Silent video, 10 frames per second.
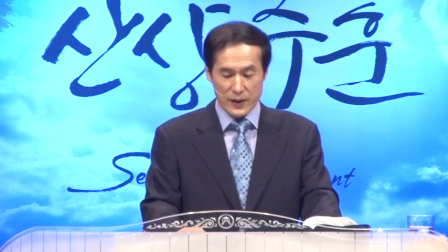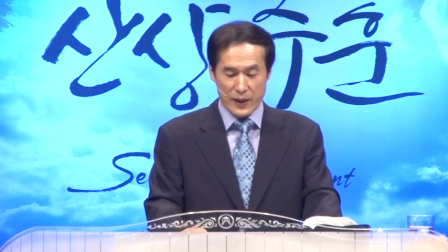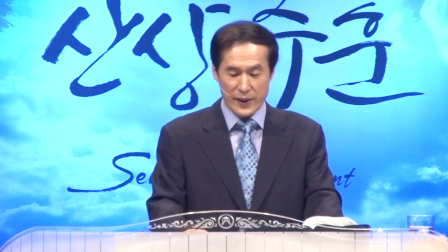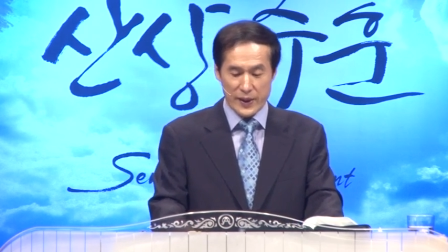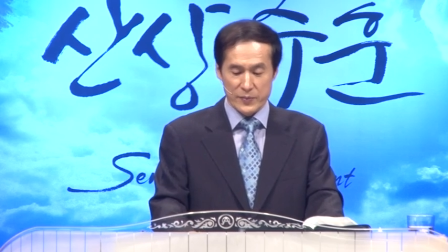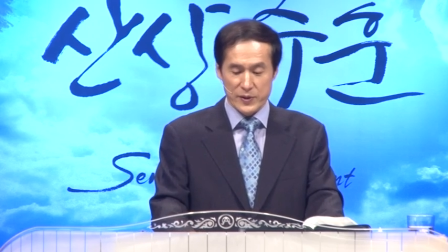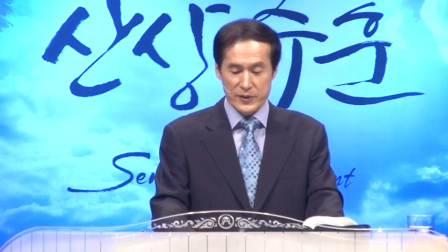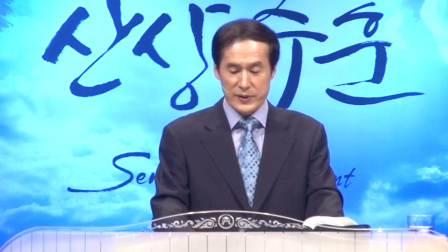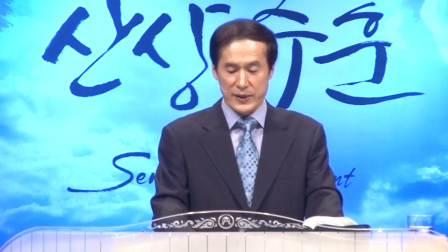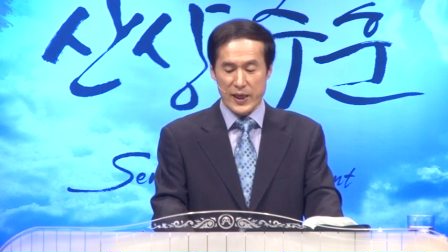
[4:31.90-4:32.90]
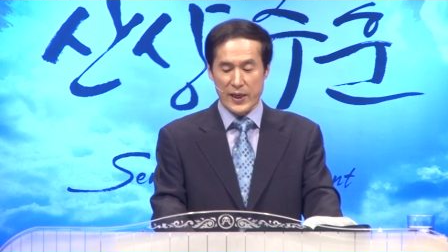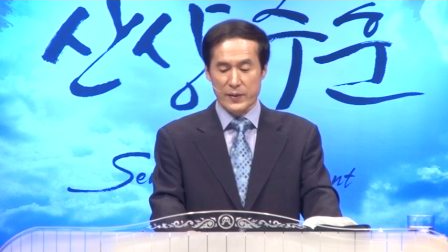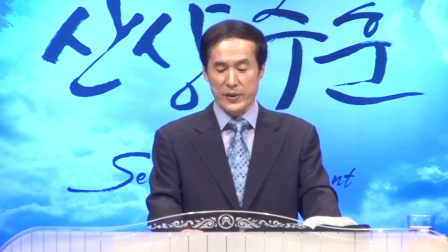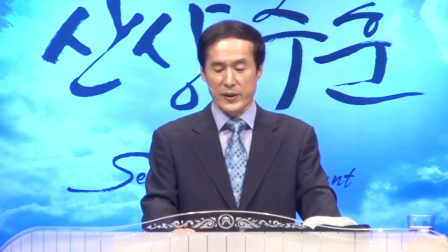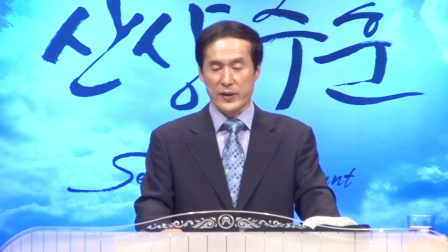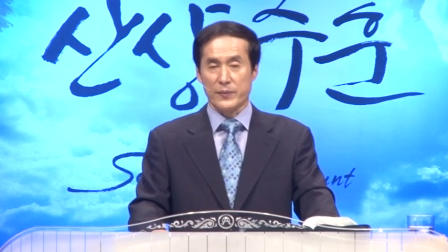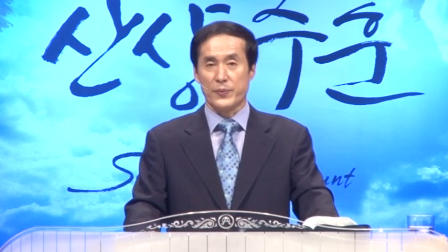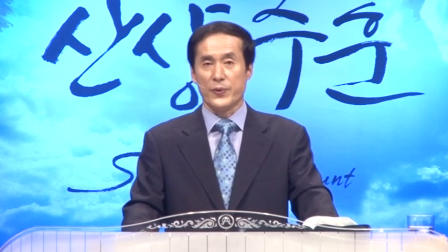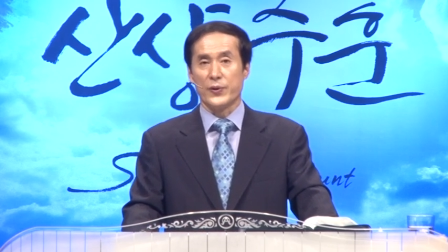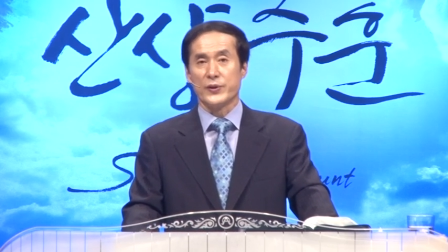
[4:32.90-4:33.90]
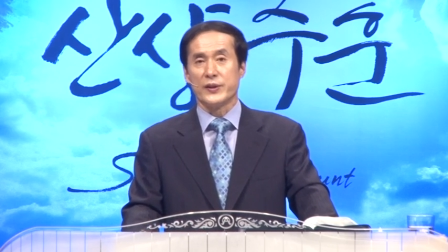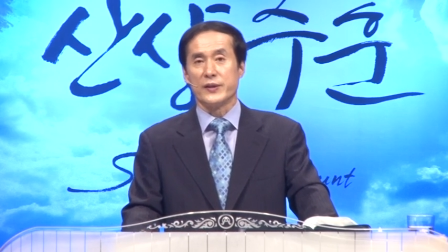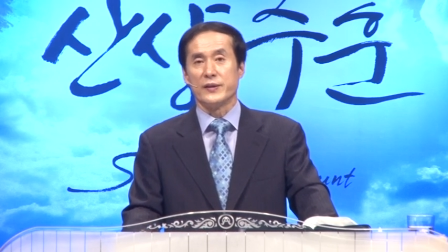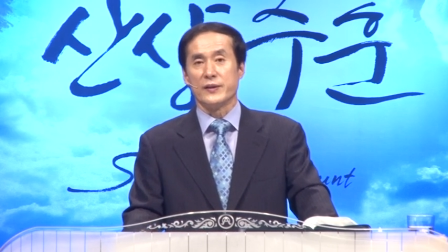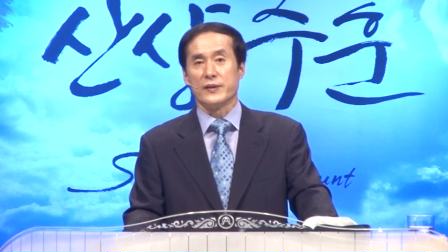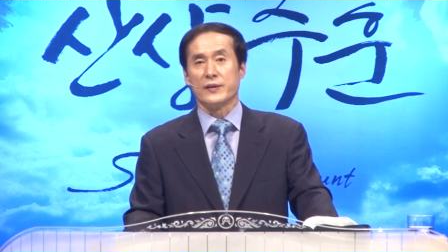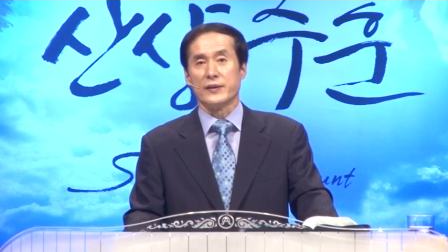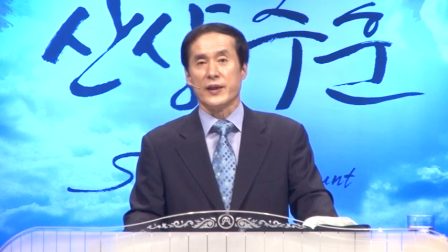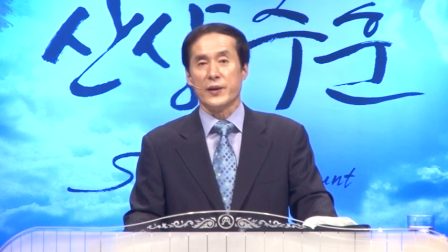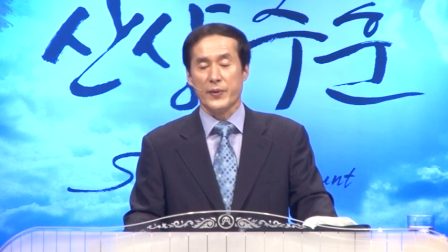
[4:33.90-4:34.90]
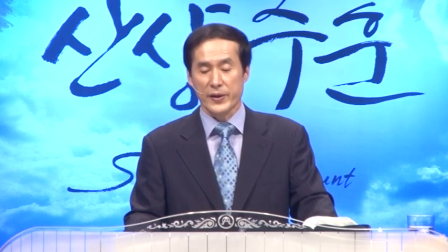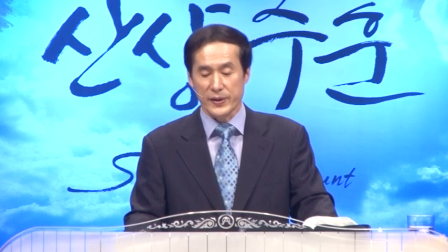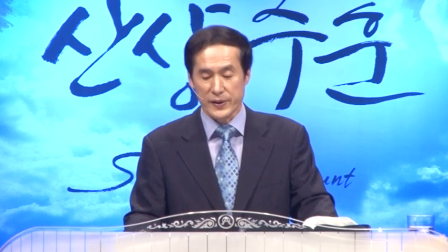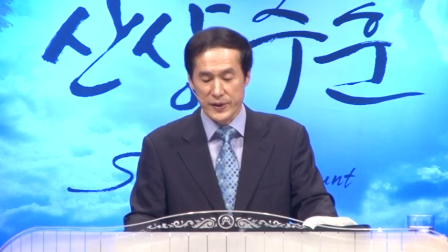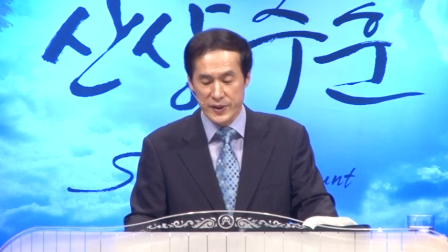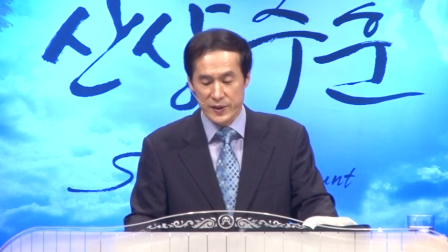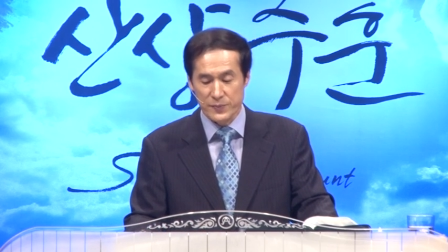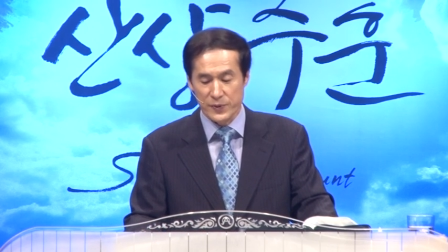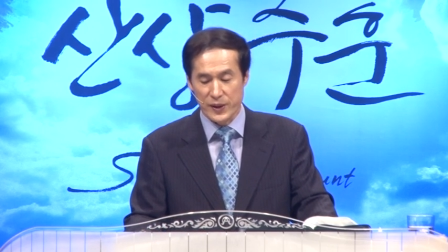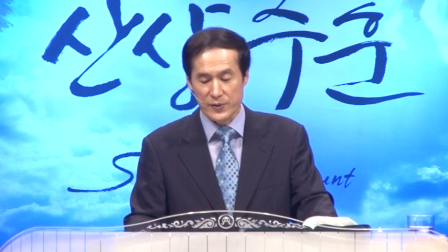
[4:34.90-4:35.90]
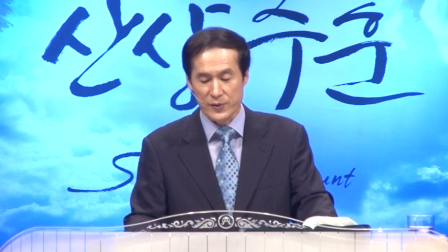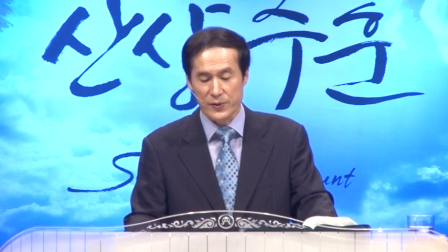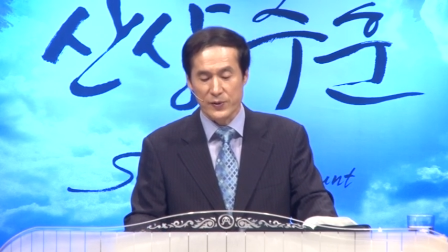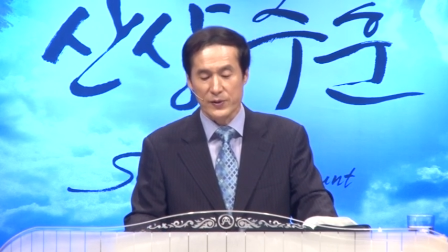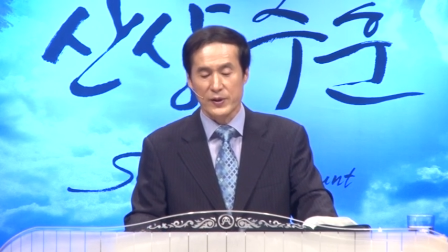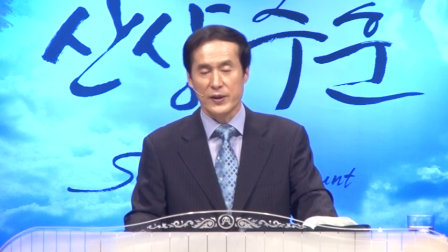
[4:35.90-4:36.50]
하나님은 사람에게 보여지는 예배 의식보다도